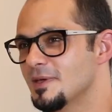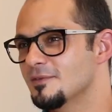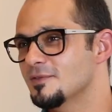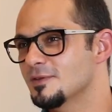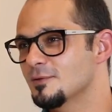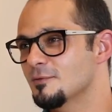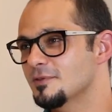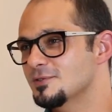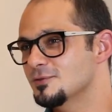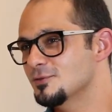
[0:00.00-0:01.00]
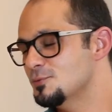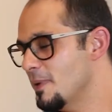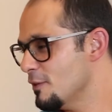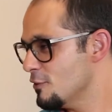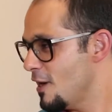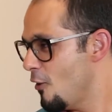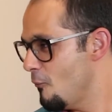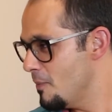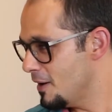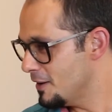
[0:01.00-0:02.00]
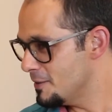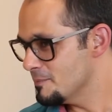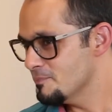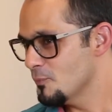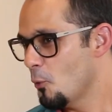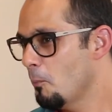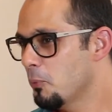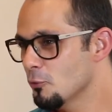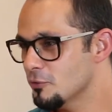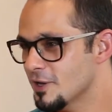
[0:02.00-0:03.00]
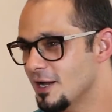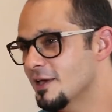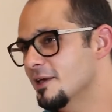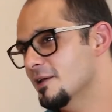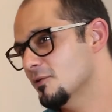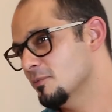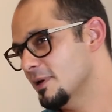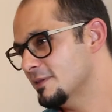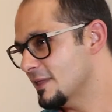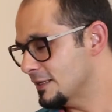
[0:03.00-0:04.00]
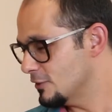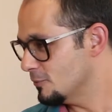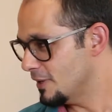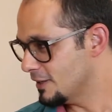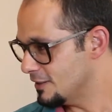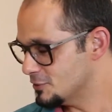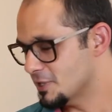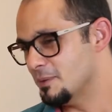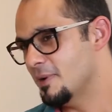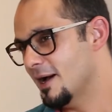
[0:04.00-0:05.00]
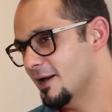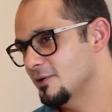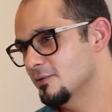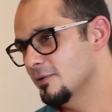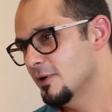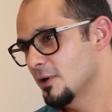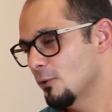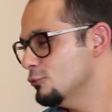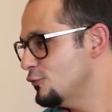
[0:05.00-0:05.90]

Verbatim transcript: minha vida no sentido de pensar uma, um plus na carreira, uma entrada no mercado de trabalho, um